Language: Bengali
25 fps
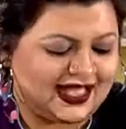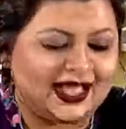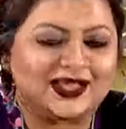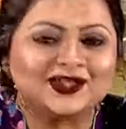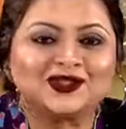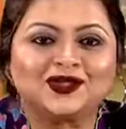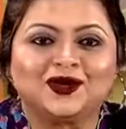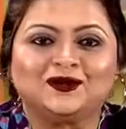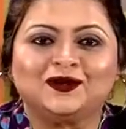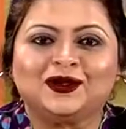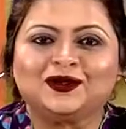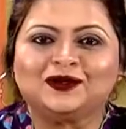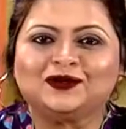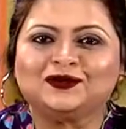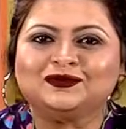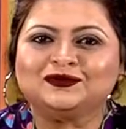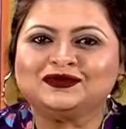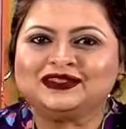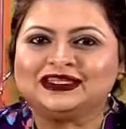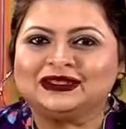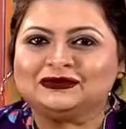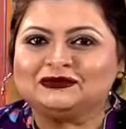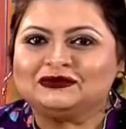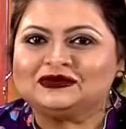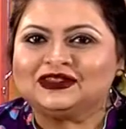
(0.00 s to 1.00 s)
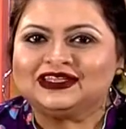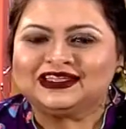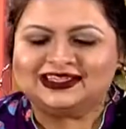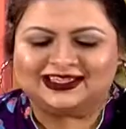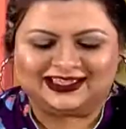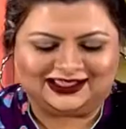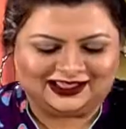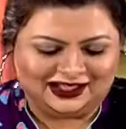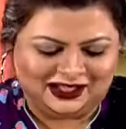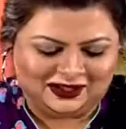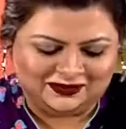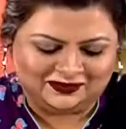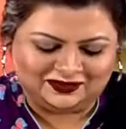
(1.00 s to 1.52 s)
আর সবাই খুব তৃপ্তি
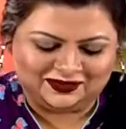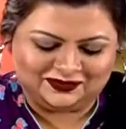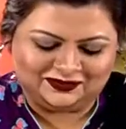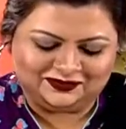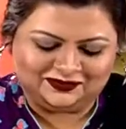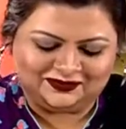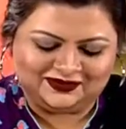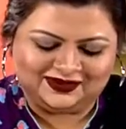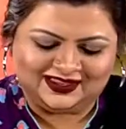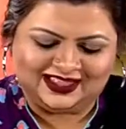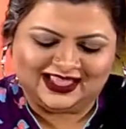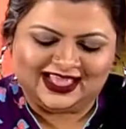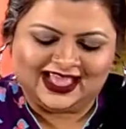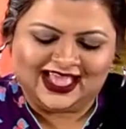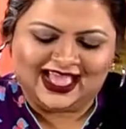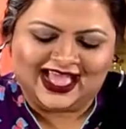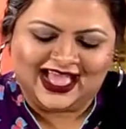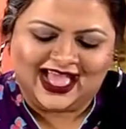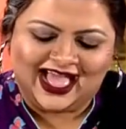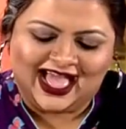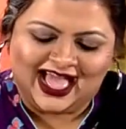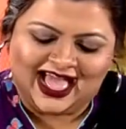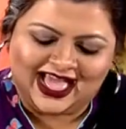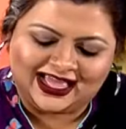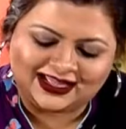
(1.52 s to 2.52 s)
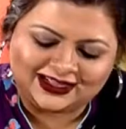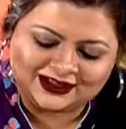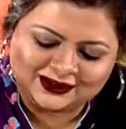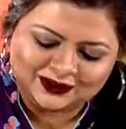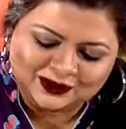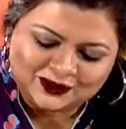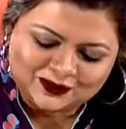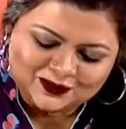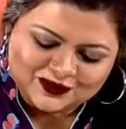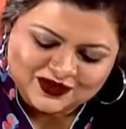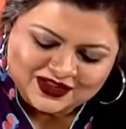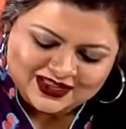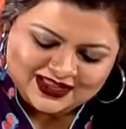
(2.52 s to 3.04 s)
নিয়ে খাবে
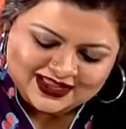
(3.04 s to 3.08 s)
একদম